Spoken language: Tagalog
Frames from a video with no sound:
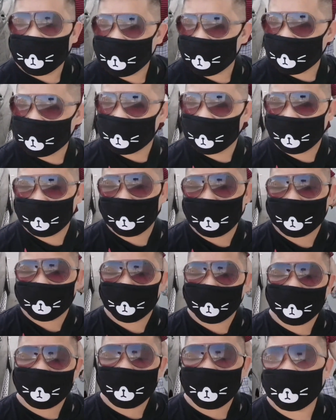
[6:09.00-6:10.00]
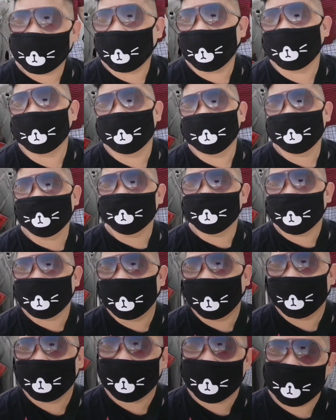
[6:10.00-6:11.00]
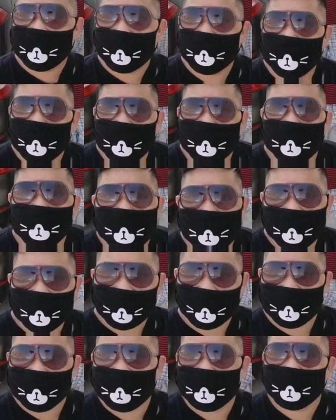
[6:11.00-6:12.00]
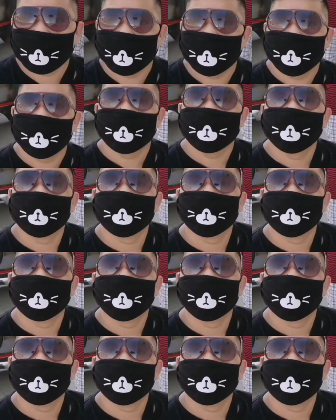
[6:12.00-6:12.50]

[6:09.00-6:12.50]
Ayun, uh, 120 kagad yung binayad namin doon sa taxi, no?